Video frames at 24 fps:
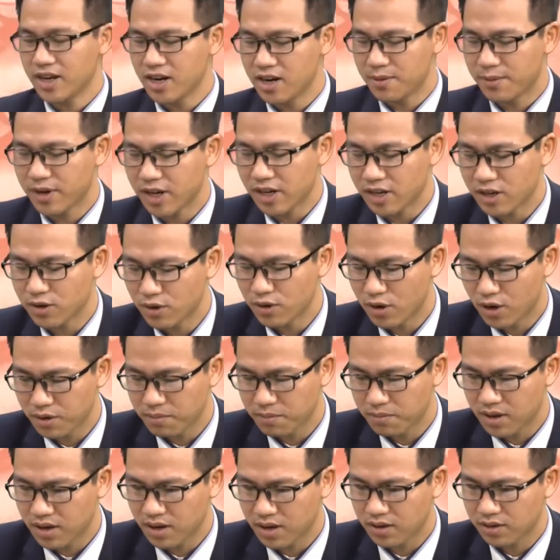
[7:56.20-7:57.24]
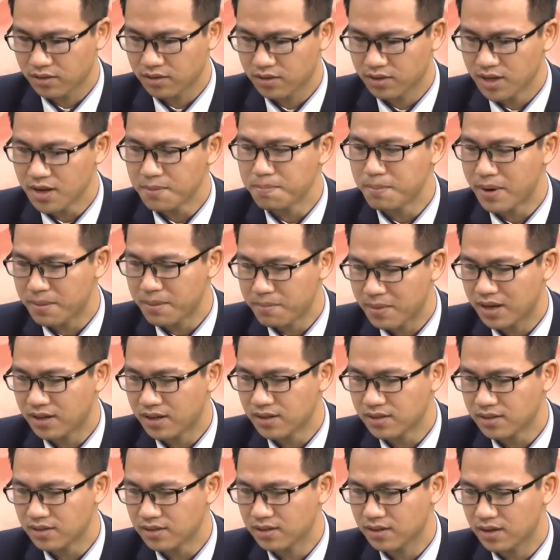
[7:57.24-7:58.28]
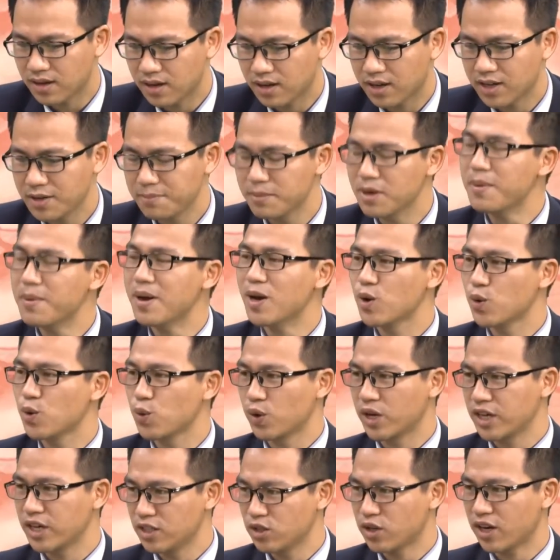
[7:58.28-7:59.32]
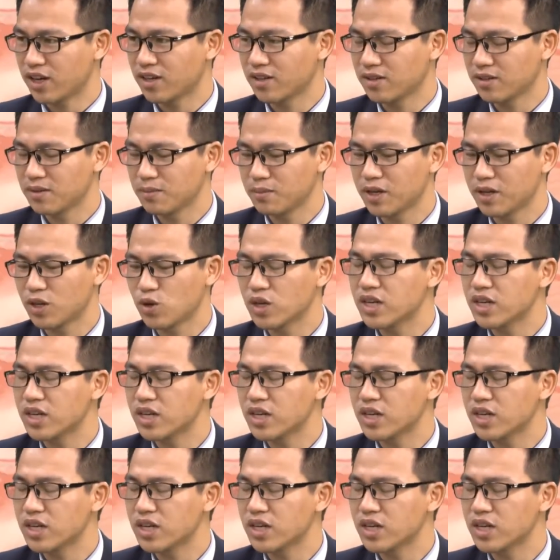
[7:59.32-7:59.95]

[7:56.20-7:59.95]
thì đây là một cái câu hỏi mà rất may mắn là khi mới bắt đầu kinh doanh, mình